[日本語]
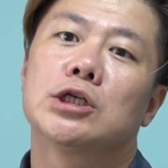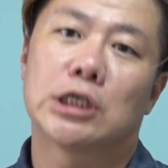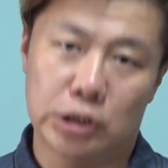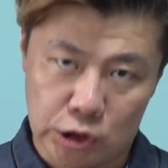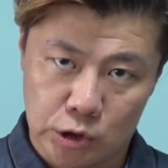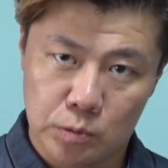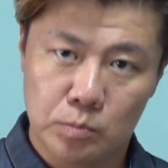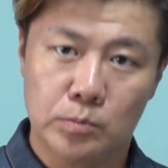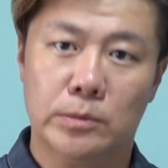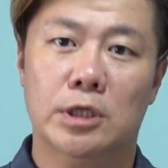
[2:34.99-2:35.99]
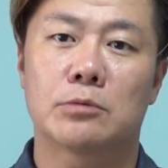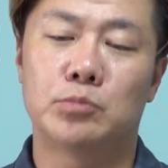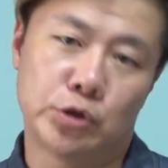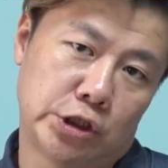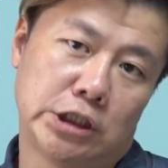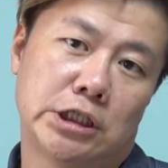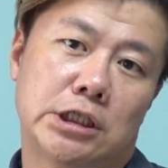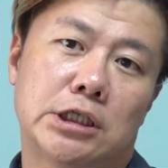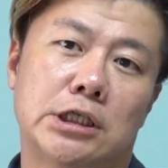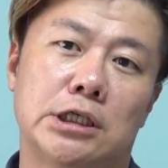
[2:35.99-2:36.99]
昨日無事、
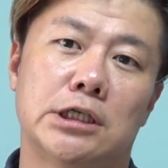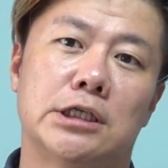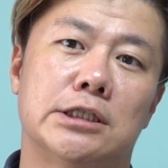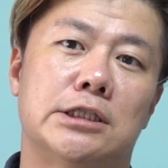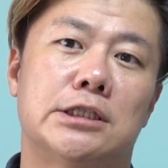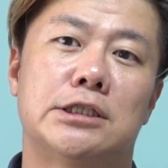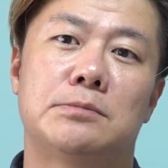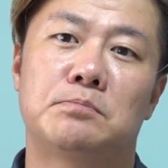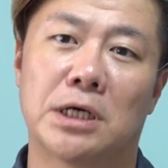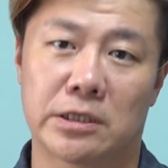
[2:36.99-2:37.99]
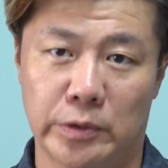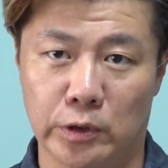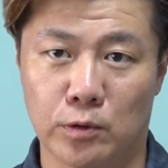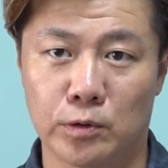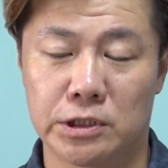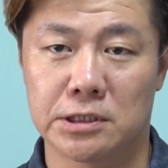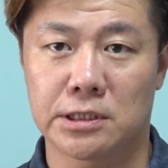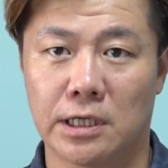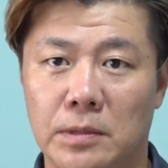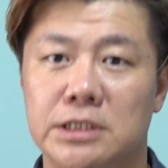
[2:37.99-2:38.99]
えー、番組表更新
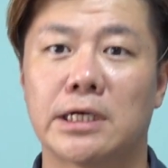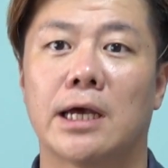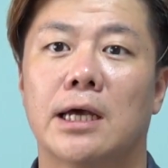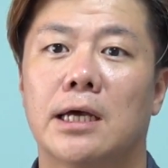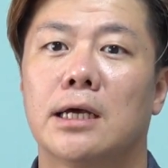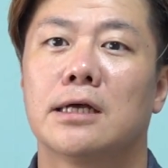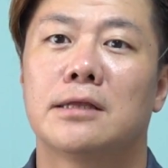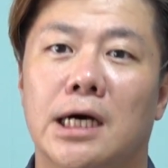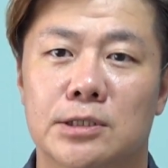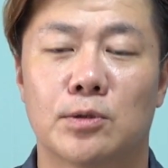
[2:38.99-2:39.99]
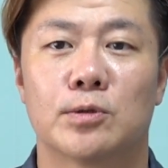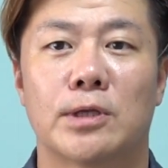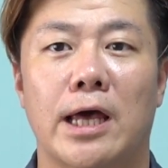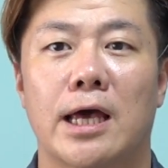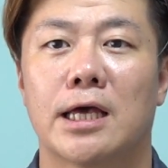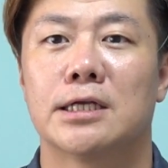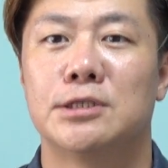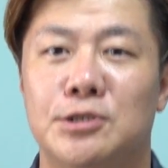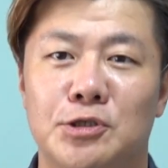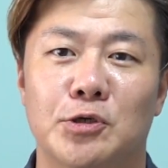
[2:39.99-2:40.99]
されましてダゾーンで
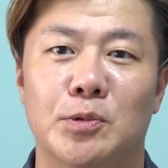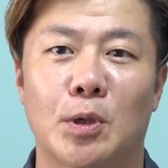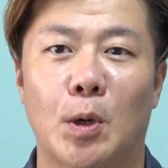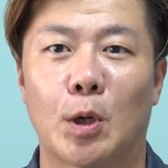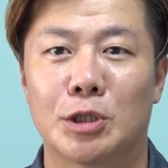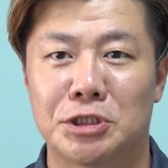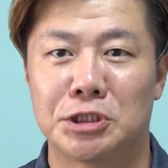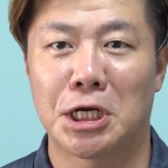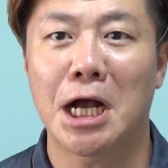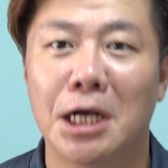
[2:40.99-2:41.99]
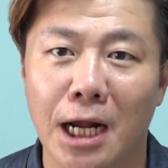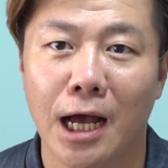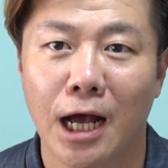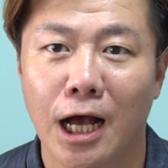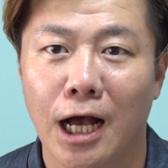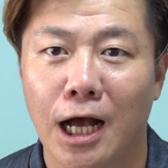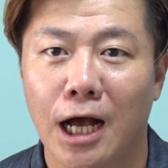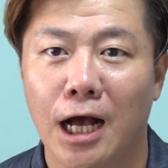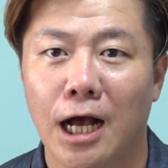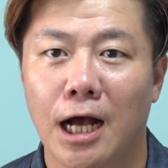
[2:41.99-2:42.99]
日曜日の7時半から
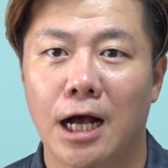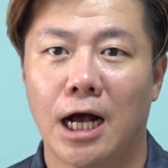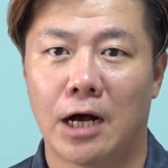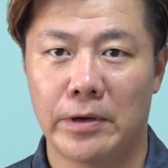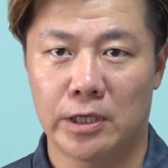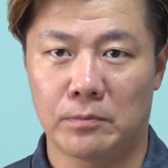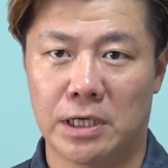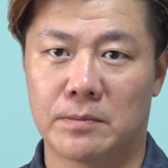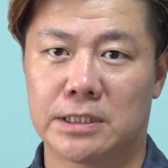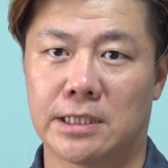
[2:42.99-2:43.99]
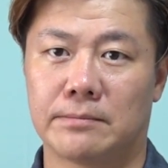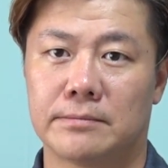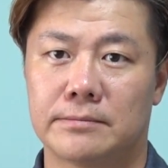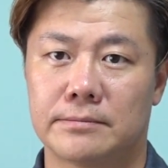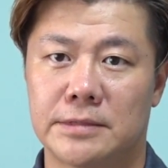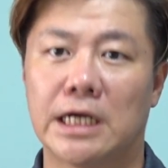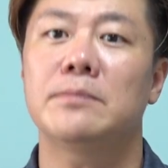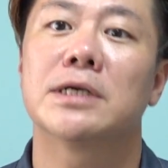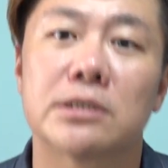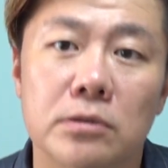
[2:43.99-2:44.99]
アウェーのパルマ戦や
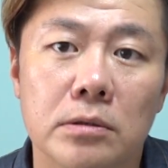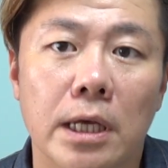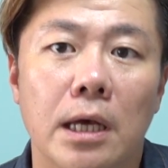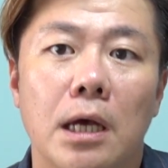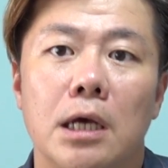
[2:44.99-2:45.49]
りますので